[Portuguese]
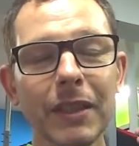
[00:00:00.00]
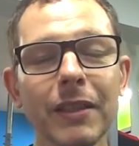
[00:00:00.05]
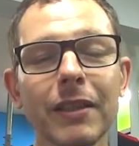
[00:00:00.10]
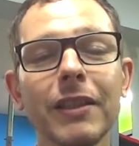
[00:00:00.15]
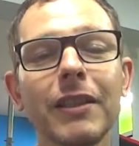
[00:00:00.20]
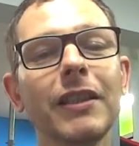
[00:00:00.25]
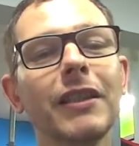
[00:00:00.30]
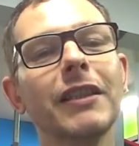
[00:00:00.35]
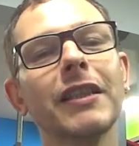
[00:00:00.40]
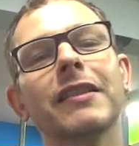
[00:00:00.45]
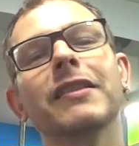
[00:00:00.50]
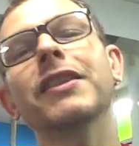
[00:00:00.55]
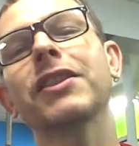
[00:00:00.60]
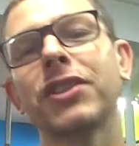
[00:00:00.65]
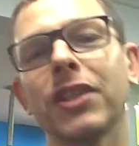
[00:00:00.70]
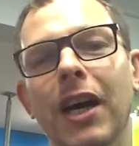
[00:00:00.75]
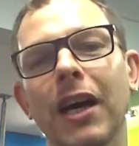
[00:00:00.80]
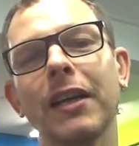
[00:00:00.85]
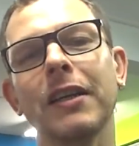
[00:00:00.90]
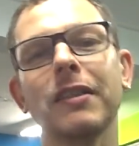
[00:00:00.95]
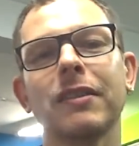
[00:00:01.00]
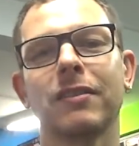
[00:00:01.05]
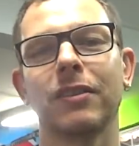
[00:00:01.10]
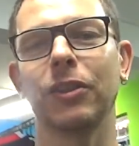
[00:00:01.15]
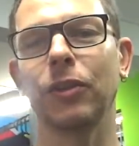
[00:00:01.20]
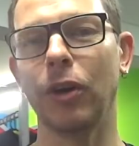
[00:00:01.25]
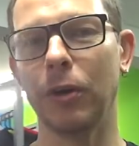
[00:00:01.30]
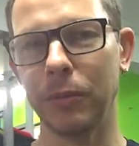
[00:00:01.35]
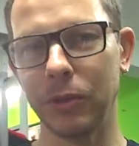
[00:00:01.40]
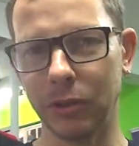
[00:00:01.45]
E desejar-lhes,
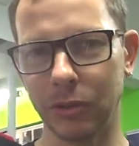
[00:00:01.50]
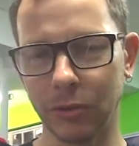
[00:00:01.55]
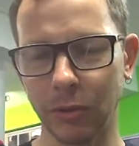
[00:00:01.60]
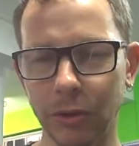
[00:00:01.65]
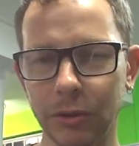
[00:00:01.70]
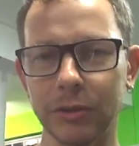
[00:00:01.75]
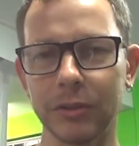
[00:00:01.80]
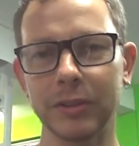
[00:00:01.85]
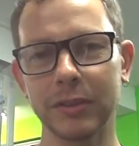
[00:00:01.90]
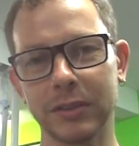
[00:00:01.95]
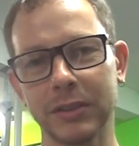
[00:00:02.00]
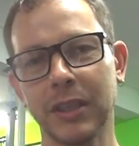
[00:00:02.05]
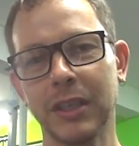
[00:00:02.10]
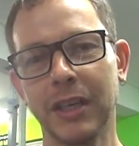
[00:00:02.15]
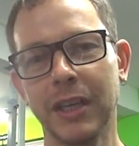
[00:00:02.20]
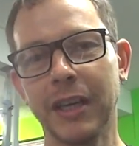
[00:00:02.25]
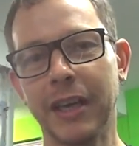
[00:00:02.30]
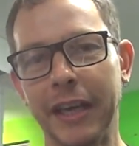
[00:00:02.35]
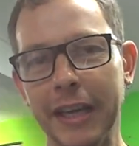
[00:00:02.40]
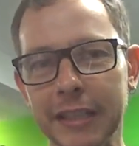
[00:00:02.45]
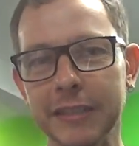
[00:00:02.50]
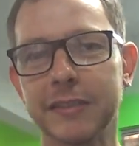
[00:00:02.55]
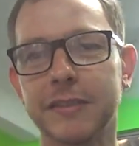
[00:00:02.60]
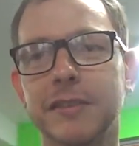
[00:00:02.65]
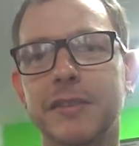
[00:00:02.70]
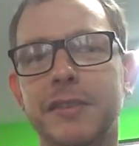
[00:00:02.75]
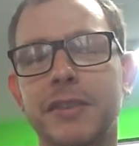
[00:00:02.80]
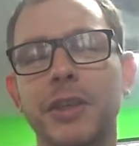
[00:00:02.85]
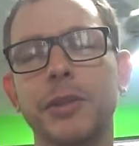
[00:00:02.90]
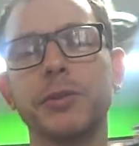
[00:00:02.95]
em nome de todos
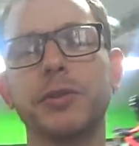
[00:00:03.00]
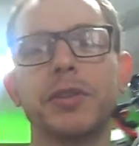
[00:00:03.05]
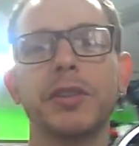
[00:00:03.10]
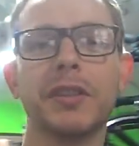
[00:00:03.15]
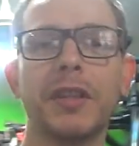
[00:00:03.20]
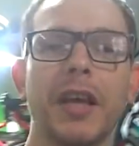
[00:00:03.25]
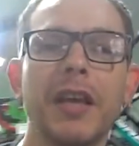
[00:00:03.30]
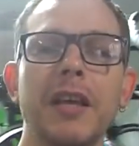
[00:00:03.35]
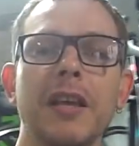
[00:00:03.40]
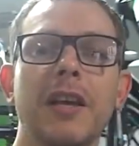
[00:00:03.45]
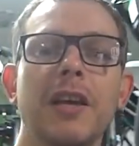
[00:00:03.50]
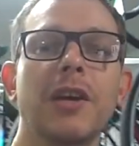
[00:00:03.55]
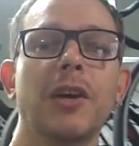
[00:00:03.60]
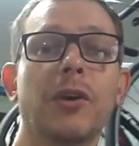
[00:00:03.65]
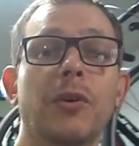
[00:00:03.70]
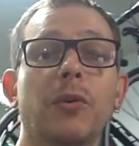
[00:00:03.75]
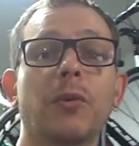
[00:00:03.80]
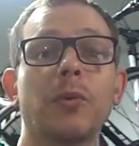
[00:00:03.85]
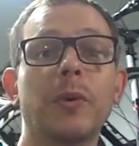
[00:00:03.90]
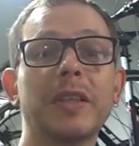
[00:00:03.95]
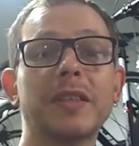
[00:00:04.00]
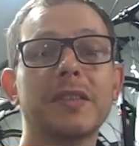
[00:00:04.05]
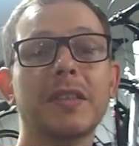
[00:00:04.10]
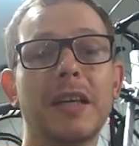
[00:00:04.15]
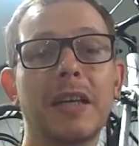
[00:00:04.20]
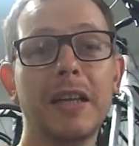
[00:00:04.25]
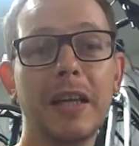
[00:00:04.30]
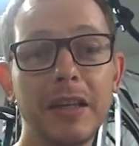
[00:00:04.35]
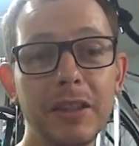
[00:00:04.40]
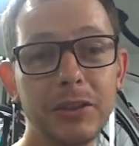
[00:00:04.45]
esses que eu citei, um
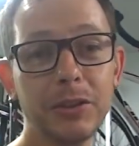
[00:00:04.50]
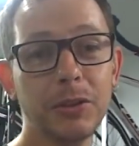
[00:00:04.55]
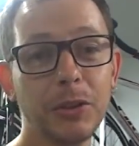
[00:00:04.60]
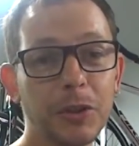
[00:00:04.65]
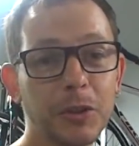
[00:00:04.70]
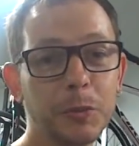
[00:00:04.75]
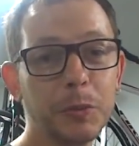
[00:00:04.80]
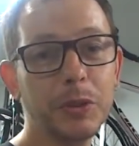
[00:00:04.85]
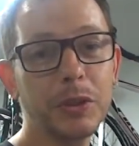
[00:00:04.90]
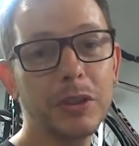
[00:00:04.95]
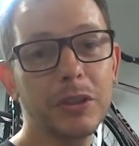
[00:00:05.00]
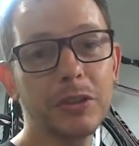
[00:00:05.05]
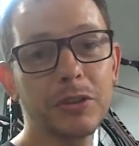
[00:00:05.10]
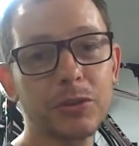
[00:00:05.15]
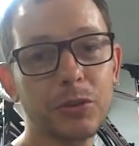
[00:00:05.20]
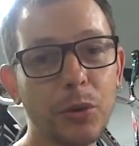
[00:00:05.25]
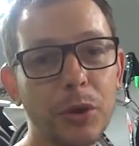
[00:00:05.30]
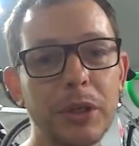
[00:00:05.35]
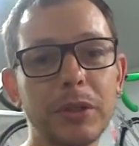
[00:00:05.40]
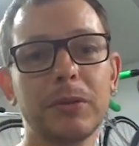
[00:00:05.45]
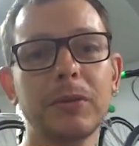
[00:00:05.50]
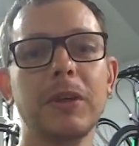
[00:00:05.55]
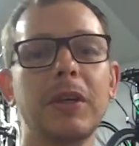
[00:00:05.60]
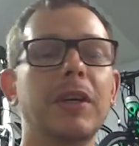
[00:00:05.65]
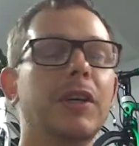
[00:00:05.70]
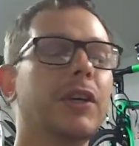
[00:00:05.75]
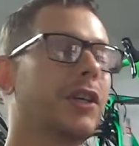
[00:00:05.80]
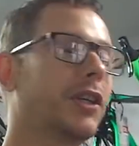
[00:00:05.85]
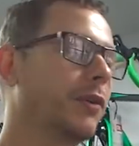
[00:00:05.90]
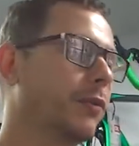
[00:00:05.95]
excelente 2018,
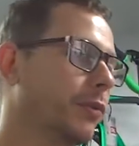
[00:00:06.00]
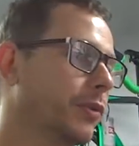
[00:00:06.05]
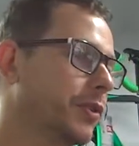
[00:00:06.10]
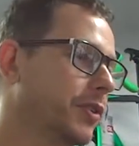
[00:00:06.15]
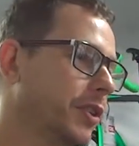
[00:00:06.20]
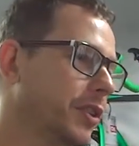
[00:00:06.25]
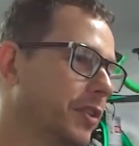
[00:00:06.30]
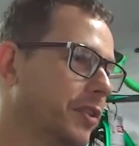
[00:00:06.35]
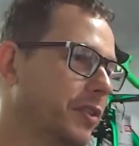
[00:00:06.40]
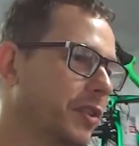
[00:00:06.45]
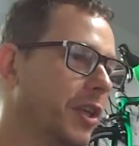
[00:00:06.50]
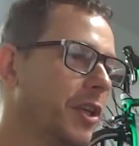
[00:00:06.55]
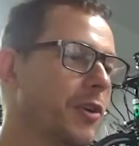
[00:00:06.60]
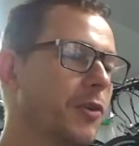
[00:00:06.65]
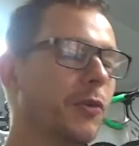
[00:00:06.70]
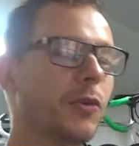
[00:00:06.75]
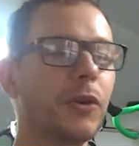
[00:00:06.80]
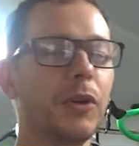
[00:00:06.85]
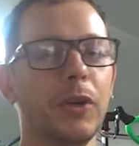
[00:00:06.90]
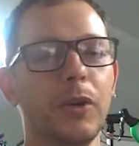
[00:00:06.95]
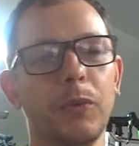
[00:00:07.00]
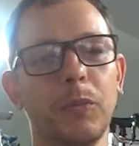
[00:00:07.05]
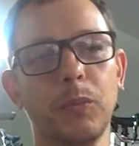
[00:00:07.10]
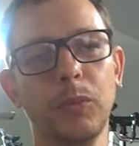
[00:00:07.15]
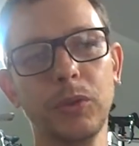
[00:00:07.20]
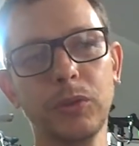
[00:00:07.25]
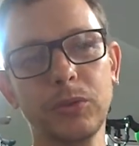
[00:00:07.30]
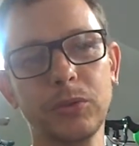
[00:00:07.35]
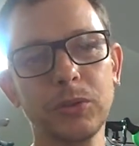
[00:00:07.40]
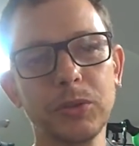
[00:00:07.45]
que vocês tenham
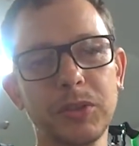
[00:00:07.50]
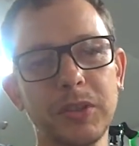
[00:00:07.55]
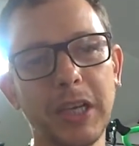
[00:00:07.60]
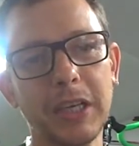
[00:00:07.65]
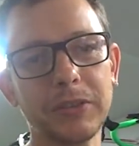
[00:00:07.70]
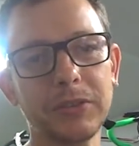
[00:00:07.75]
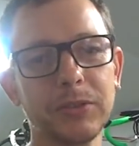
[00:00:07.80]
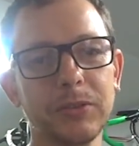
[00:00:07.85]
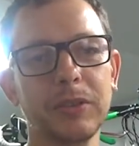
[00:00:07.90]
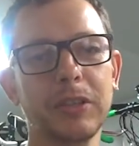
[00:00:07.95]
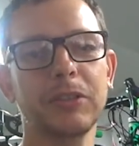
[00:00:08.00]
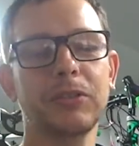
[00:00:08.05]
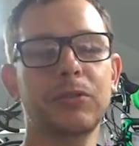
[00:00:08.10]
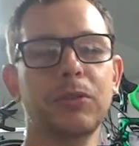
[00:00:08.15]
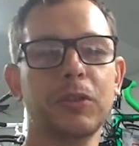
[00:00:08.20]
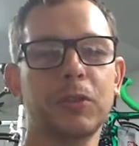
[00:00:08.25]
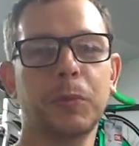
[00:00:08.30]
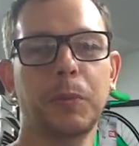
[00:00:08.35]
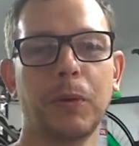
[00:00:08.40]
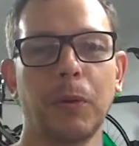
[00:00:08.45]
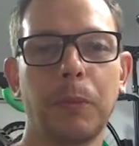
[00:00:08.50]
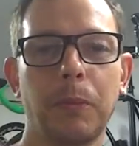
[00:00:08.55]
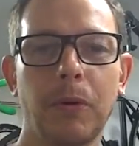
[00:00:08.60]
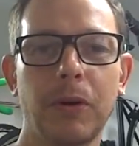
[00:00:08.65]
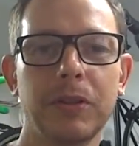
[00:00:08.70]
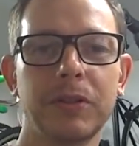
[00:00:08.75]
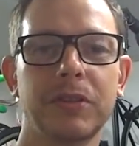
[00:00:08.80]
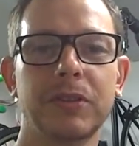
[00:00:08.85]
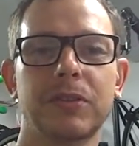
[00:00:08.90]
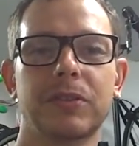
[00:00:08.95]
muito sucesso nas suas
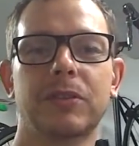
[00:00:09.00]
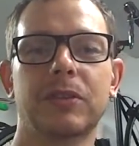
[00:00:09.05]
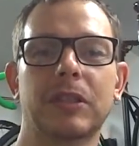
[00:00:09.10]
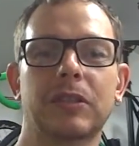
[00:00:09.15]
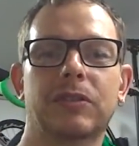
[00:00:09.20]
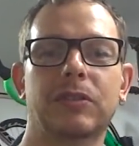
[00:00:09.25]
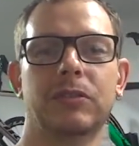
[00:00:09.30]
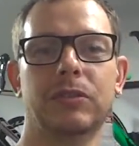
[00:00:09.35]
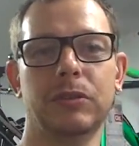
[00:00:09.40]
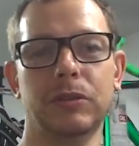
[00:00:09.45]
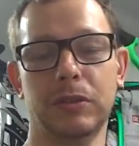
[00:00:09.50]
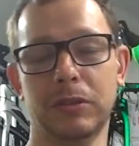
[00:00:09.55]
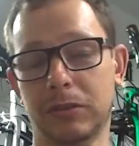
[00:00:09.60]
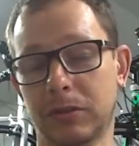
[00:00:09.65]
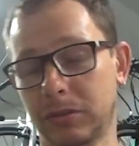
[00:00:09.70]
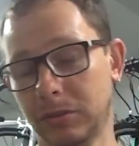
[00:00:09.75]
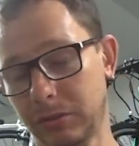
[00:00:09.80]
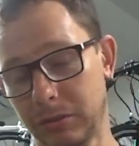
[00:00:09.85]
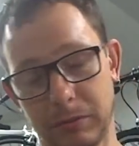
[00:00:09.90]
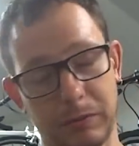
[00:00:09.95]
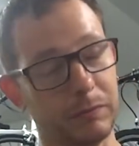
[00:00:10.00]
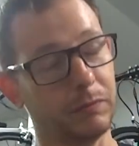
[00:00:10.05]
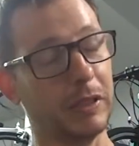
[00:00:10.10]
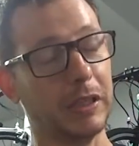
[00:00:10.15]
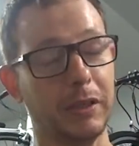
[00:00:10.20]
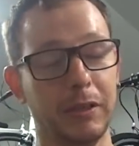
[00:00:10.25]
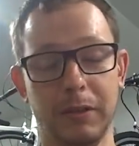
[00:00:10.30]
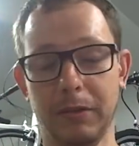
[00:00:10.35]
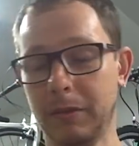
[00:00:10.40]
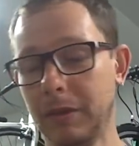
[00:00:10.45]
propostas, nas suas,
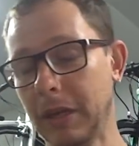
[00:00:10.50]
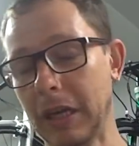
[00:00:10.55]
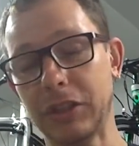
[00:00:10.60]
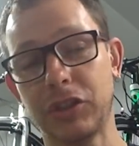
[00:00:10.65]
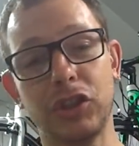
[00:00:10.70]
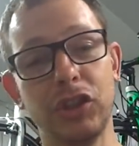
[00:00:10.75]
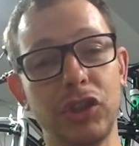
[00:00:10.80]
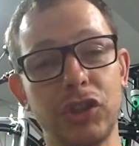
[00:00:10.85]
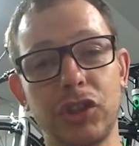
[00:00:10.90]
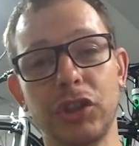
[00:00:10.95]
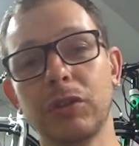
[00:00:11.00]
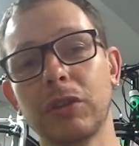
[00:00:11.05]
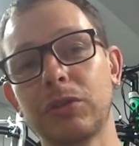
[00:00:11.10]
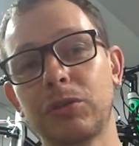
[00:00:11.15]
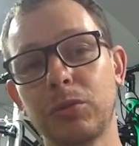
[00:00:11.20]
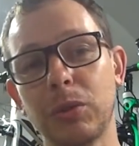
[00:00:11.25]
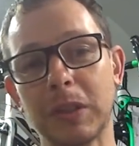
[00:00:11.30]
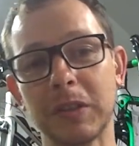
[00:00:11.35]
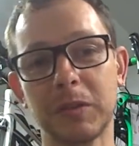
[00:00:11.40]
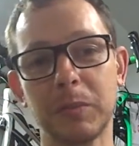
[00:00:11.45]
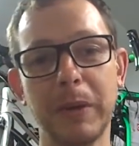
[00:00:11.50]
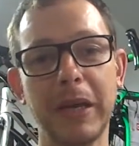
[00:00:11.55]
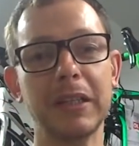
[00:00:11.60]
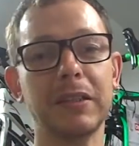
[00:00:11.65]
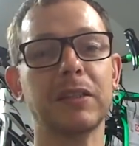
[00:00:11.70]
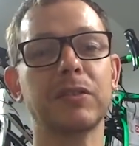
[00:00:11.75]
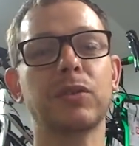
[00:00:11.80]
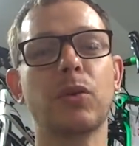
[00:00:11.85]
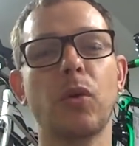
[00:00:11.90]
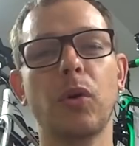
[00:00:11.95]
na, atingindo as suas
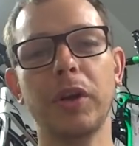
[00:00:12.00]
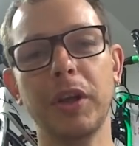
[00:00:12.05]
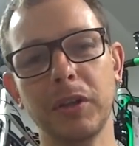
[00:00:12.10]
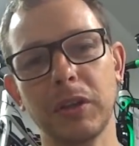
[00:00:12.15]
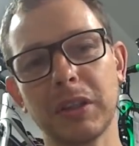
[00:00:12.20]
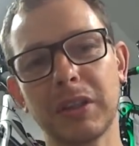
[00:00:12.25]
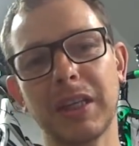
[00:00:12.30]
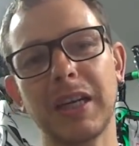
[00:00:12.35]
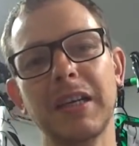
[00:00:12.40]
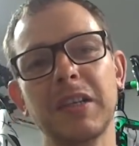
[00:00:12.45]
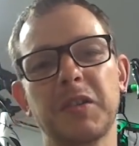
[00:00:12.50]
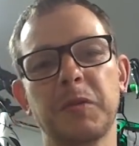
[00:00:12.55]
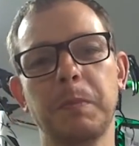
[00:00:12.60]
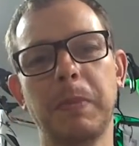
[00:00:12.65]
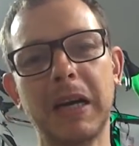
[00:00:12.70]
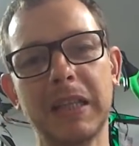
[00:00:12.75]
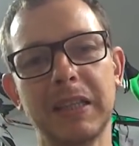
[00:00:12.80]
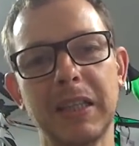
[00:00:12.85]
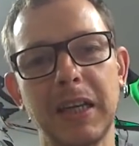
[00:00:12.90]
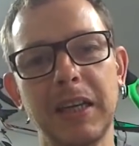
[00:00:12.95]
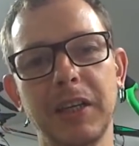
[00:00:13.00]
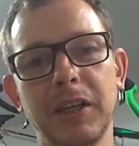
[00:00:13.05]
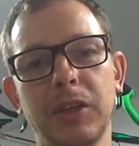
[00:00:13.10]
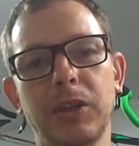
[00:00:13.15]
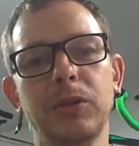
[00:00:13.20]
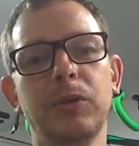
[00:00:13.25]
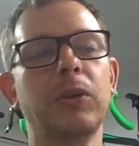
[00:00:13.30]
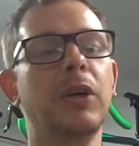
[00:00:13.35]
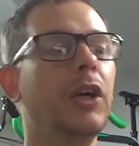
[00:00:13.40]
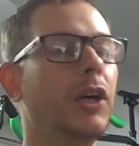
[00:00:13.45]
metas, correndo atrás,
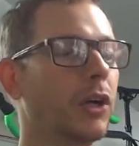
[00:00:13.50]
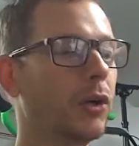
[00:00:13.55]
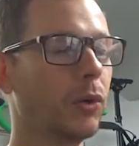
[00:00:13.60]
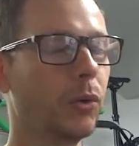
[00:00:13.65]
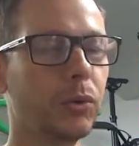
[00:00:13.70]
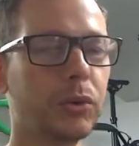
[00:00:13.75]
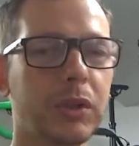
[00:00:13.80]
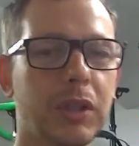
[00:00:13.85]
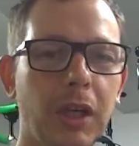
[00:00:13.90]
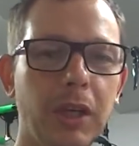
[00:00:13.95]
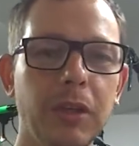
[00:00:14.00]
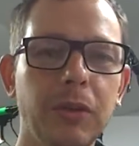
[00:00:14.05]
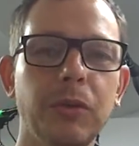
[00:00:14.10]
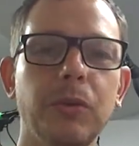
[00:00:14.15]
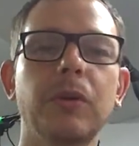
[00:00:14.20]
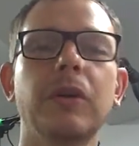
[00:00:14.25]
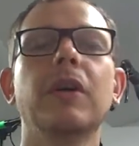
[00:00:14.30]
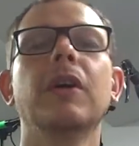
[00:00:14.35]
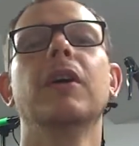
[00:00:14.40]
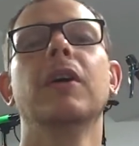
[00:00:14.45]
batalhando, lutando,